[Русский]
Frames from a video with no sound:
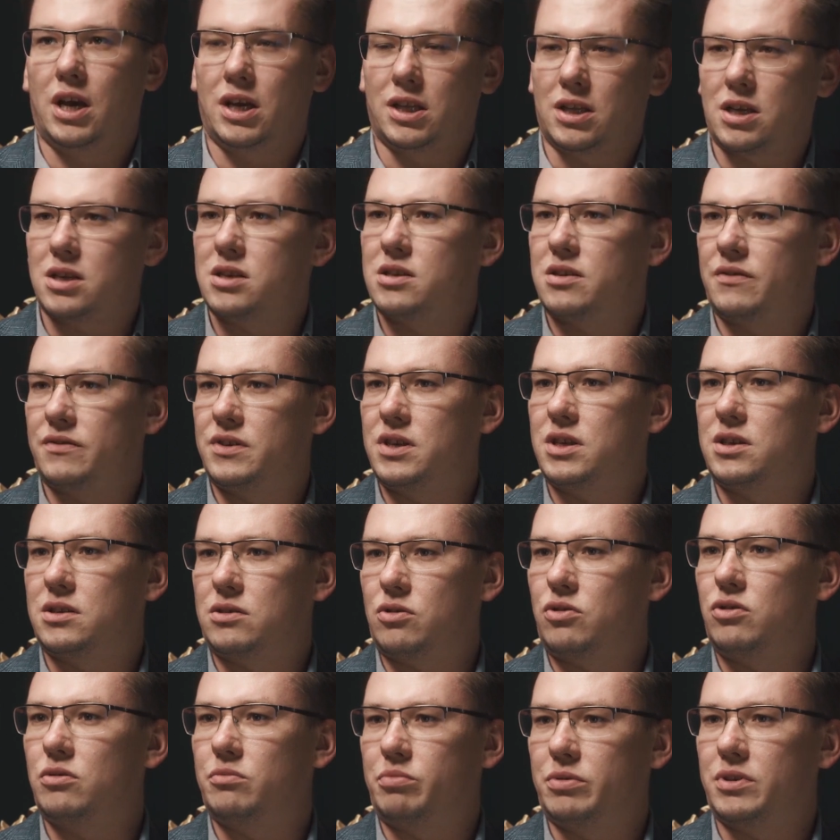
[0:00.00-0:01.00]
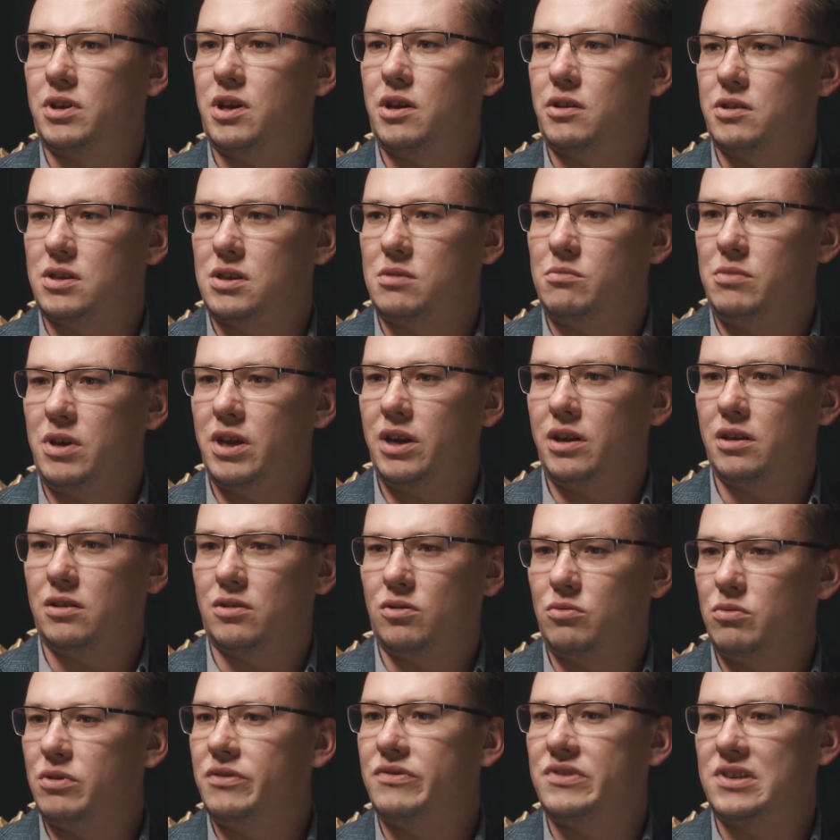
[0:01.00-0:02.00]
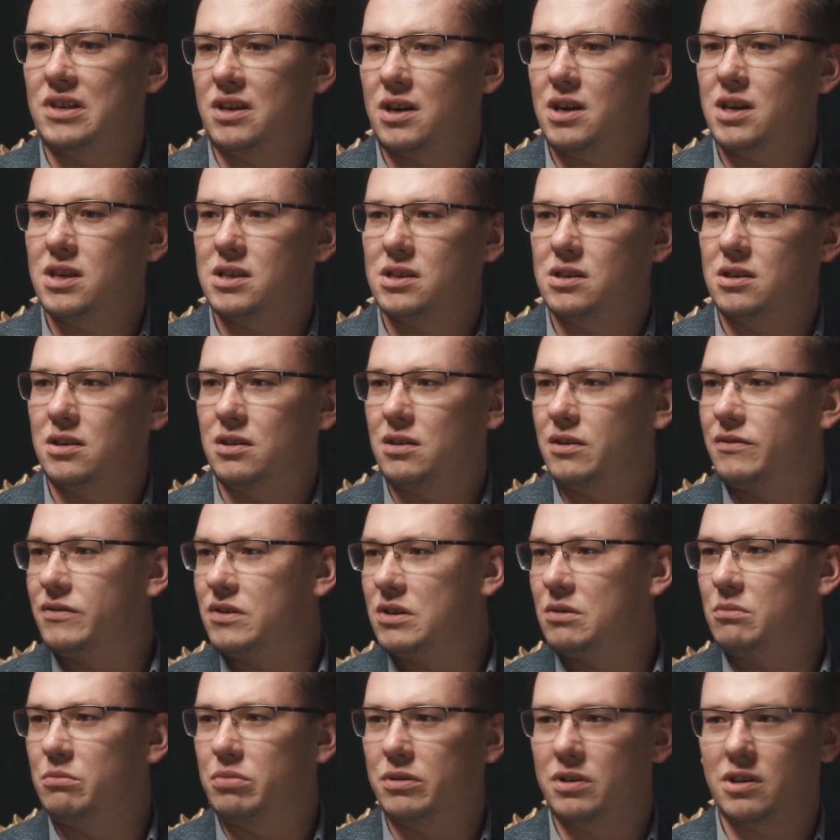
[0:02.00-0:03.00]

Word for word: Нас со всех сторон пытаются мерить, но мы все разные. Нам всем